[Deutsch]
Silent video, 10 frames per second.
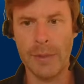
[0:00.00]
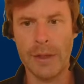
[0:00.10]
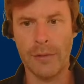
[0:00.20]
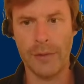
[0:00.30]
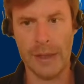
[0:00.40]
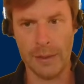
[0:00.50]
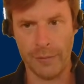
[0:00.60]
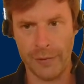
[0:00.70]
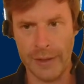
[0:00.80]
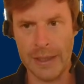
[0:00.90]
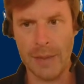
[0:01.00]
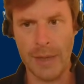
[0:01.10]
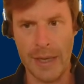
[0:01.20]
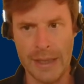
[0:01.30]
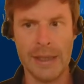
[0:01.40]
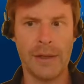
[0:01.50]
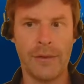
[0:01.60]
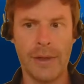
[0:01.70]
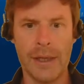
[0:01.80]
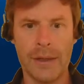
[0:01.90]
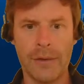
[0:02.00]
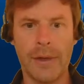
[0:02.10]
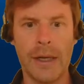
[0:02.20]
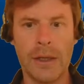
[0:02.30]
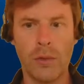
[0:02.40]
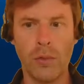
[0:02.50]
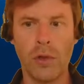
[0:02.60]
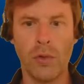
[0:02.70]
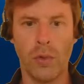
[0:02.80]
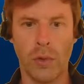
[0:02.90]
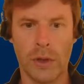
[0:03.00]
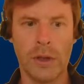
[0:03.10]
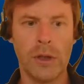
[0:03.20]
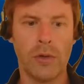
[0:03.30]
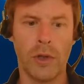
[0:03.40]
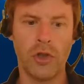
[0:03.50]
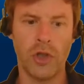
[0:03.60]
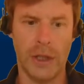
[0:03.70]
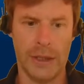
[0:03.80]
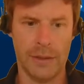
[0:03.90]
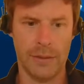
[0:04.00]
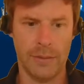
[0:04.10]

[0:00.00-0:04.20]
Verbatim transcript: auf jeden Fall am Ende des Jahres eine gute Note dort steht.